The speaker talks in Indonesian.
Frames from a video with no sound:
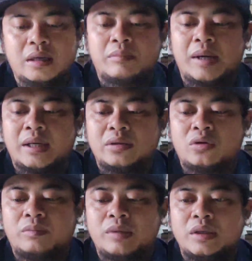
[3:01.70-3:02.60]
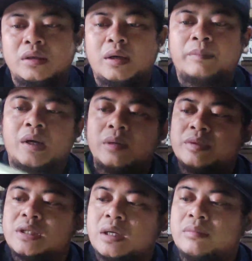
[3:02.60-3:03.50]
kemarin komplain apa nggak
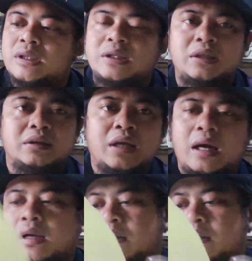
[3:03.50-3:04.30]
bisa kebeli tinta